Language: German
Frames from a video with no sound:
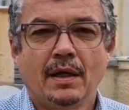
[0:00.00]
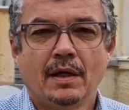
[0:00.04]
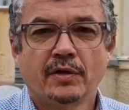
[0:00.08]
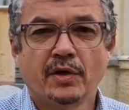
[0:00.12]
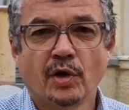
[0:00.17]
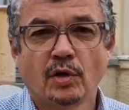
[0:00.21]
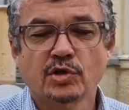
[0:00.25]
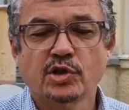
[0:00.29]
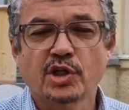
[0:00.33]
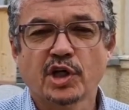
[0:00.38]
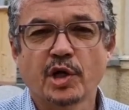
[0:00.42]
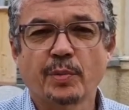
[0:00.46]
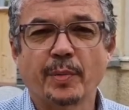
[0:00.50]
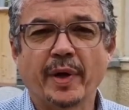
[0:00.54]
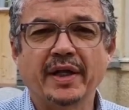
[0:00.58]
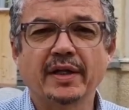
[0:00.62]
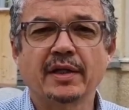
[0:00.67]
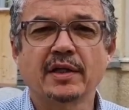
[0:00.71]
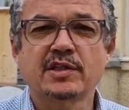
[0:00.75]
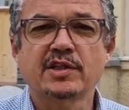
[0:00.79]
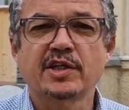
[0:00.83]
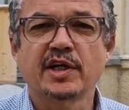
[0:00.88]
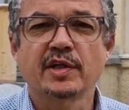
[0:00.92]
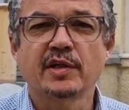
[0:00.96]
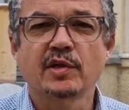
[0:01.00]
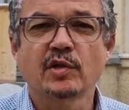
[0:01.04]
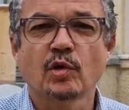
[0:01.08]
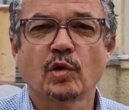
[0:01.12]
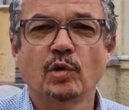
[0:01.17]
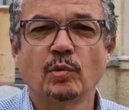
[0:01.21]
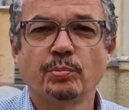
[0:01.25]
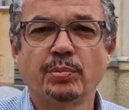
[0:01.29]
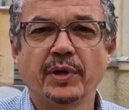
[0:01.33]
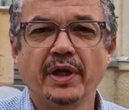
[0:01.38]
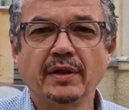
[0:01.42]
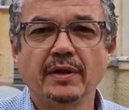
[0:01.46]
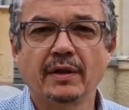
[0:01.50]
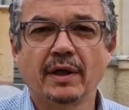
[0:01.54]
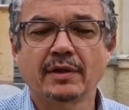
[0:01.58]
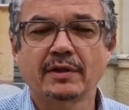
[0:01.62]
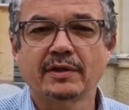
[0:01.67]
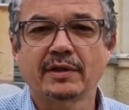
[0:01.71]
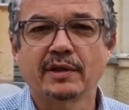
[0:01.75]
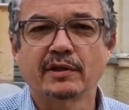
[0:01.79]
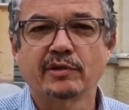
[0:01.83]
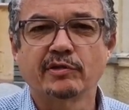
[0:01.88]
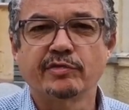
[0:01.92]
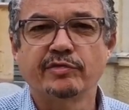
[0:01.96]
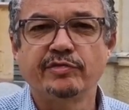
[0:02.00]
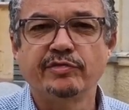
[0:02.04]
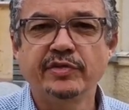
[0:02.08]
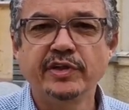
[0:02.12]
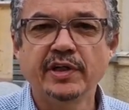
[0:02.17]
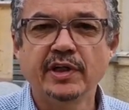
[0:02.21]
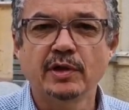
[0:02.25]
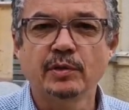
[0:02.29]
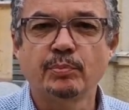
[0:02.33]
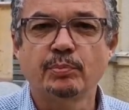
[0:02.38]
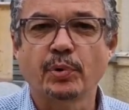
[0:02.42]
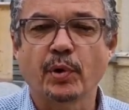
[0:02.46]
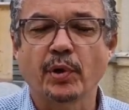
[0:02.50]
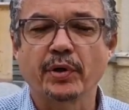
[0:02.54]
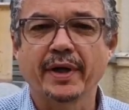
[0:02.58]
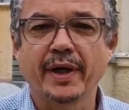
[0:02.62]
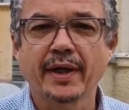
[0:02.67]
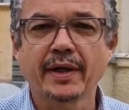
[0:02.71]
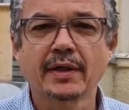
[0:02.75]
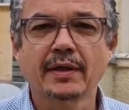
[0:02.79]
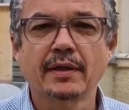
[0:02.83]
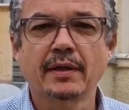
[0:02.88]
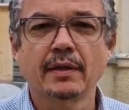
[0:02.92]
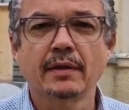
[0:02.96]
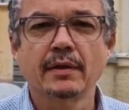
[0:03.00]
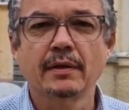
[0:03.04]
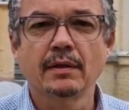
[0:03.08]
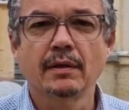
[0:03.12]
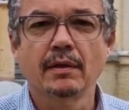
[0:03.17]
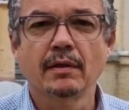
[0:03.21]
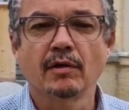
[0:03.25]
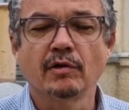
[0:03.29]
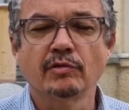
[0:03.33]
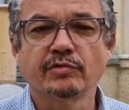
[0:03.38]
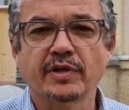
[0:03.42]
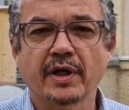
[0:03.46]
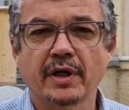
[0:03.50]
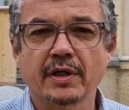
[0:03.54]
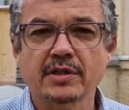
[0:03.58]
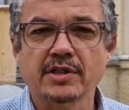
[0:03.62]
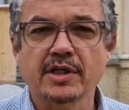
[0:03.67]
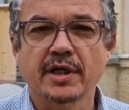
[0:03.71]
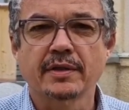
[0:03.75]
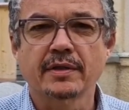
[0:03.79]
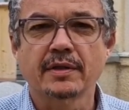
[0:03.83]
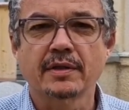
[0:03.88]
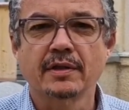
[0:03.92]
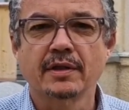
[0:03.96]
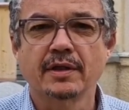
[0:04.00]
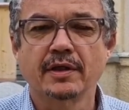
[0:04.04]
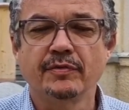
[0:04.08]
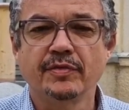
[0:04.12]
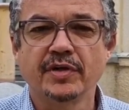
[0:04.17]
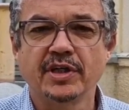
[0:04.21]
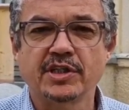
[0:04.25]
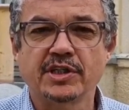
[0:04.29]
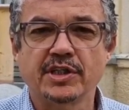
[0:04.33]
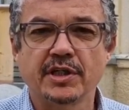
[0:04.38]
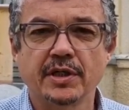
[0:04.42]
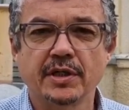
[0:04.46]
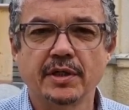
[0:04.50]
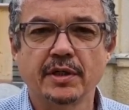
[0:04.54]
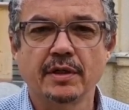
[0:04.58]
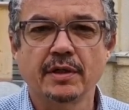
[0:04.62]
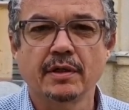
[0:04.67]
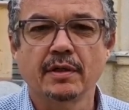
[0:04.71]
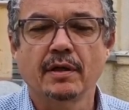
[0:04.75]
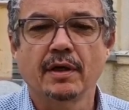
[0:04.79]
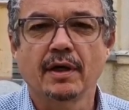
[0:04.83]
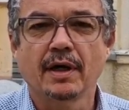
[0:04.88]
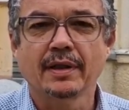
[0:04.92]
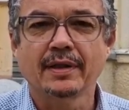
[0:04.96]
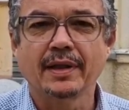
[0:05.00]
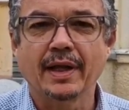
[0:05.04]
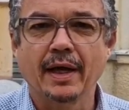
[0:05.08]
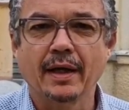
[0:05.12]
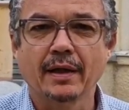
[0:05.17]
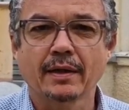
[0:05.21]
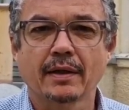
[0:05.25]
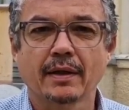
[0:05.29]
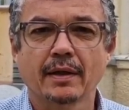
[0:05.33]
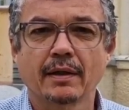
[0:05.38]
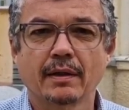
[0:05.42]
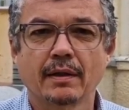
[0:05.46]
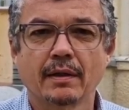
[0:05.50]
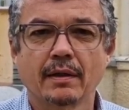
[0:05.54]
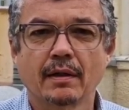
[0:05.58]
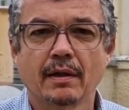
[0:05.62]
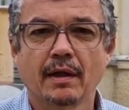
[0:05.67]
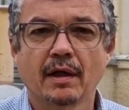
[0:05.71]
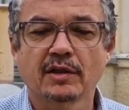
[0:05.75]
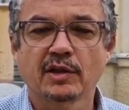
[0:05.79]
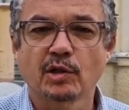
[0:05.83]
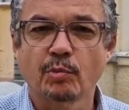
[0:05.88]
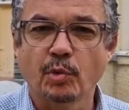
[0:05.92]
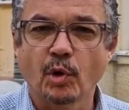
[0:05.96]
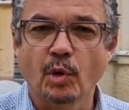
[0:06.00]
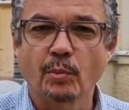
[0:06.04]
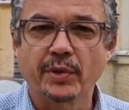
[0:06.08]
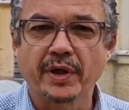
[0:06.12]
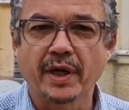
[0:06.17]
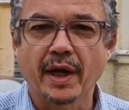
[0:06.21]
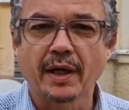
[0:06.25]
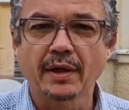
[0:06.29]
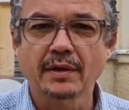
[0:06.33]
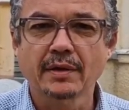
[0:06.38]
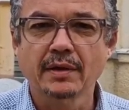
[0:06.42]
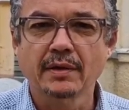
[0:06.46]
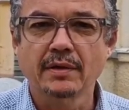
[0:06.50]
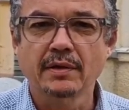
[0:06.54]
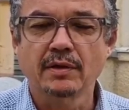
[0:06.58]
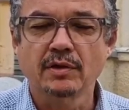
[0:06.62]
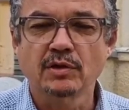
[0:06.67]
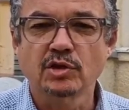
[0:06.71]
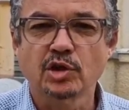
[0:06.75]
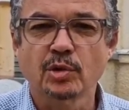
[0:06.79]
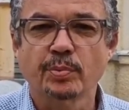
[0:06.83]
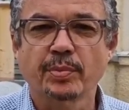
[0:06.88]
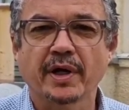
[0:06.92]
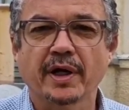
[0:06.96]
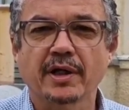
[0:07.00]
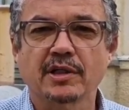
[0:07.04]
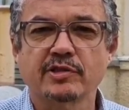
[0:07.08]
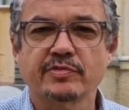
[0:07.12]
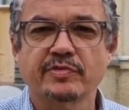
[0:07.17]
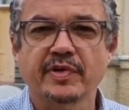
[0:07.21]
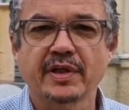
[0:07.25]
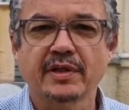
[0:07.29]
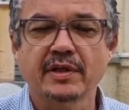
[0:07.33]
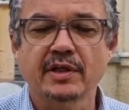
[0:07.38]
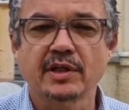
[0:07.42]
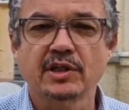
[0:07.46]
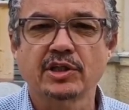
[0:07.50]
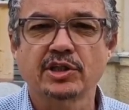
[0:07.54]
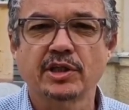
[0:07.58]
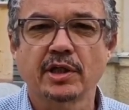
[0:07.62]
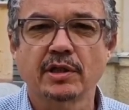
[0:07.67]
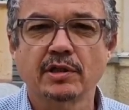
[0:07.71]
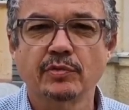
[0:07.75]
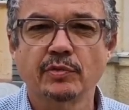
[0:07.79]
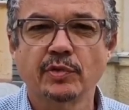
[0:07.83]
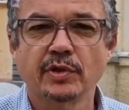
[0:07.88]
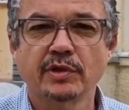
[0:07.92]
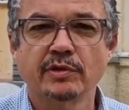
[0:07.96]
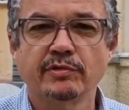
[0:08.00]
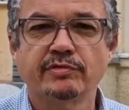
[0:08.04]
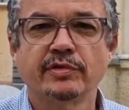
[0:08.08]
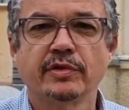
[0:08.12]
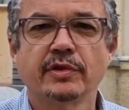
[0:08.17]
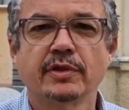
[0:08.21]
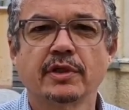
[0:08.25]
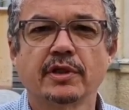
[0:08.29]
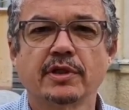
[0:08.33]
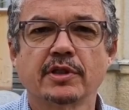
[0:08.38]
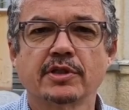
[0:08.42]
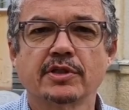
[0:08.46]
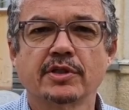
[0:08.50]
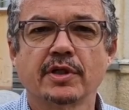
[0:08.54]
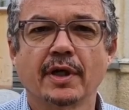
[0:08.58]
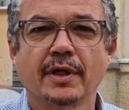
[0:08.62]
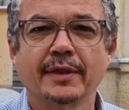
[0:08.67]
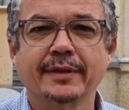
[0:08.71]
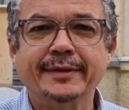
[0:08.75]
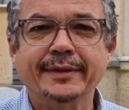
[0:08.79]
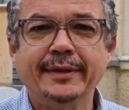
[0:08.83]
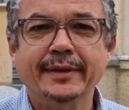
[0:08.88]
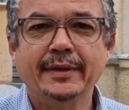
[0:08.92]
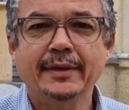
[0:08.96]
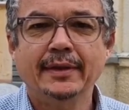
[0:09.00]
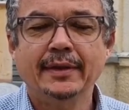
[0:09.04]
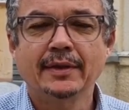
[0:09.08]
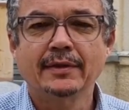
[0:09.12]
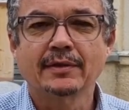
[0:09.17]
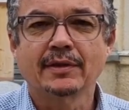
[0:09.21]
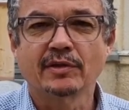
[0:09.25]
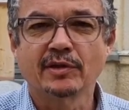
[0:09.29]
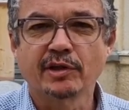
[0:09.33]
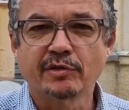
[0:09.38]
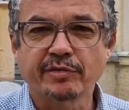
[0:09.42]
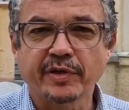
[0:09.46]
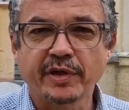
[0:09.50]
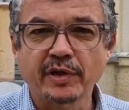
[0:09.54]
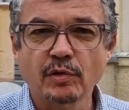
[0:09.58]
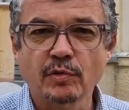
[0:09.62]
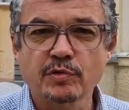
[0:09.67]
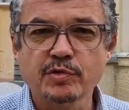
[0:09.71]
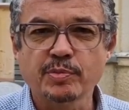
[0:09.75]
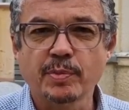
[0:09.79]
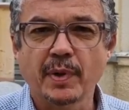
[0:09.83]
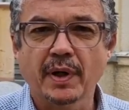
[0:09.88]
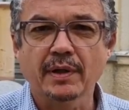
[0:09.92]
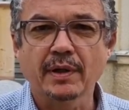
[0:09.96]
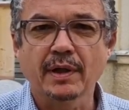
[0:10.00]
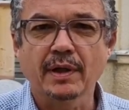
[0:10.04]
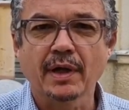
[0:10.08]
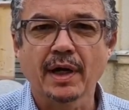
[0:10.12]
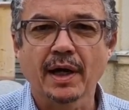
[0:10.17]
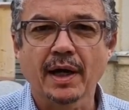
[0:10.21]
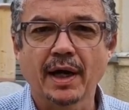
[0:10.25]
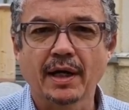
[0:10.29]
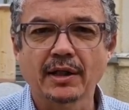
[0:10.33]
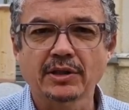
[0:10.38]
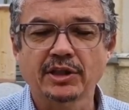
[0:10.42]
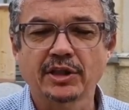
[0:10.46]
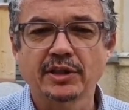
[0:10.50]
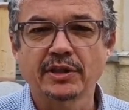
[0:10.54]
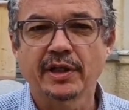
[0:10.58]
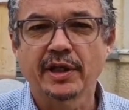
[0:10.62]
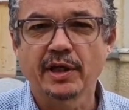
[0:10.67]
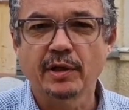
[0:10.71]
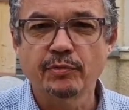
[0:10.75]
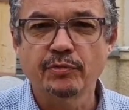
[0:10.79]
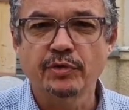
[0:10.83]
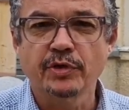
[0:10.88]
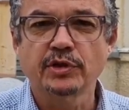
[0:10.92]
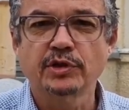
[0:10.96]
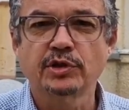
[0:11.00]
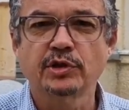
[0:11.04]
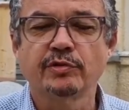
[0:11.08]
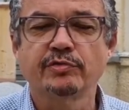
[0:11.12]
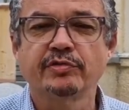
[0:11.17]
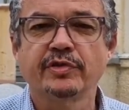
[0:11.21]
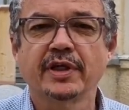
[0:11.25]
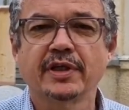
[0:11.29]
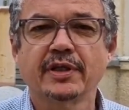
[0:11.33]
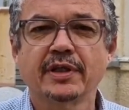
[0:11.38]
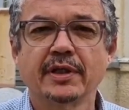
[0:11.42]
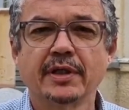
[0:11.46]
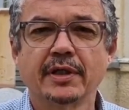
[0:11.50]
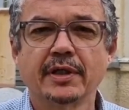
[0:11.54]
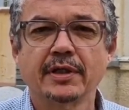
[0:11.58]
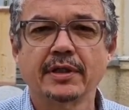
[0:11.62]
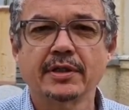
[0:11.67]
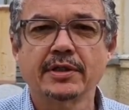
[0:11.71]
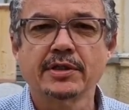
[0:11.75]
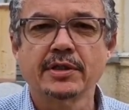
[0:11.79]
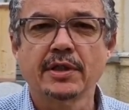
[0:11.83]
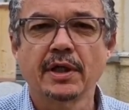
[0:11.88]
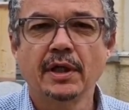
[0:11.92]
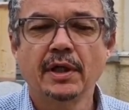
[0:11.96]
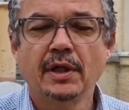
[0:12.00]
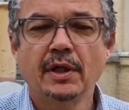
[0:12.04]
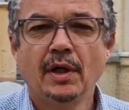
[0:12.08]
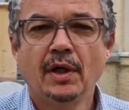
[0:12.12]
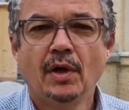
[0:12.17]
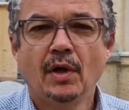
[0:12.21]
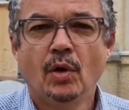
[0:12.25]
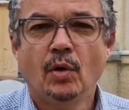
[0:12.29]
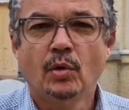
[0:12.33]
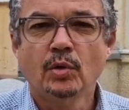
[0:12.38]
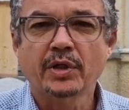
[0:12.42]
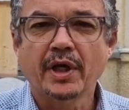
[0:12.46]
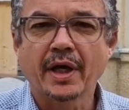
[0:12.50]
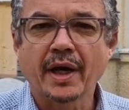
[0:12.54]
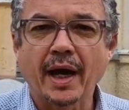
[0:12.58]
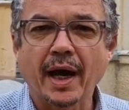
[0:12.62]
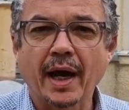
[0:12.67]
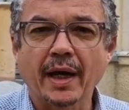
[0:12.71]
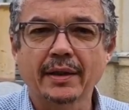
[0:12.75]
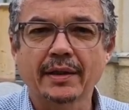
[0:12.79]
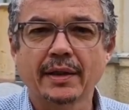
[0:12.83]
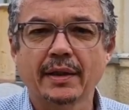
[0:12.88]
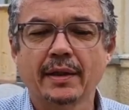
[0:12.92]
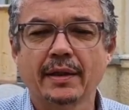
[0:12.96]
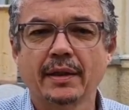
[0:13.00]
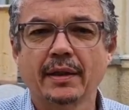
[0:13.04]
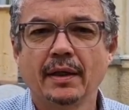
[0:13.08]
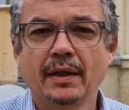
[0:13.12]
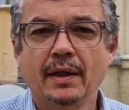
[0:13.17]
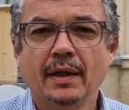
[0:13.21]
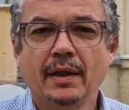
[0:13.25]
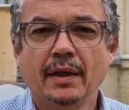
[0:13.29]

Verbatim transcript: Ja, unser Gemeindezentrum beinhaltet vier Projekte. Auf der einen Seite die WC-Anlage an der Promenade, die ja schon bereits fertiggestellt wurde voriges Jahr. Dann die Friedhofsbagger Garage, die ebenfalls schon fertig ist. Und gerade